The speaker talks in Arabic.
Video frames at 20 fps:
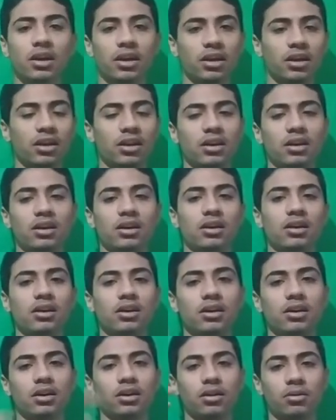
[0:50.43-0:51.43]

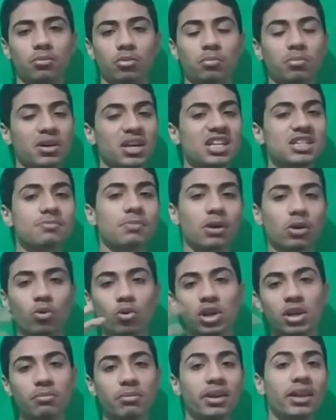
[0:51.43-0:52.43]
آه، بالنسبه
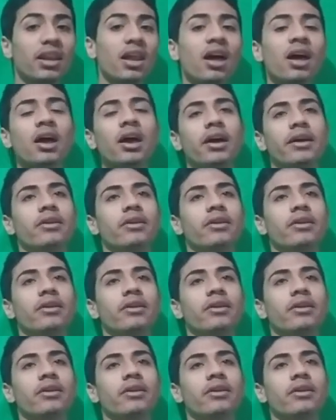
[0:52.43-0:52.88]
لكل مله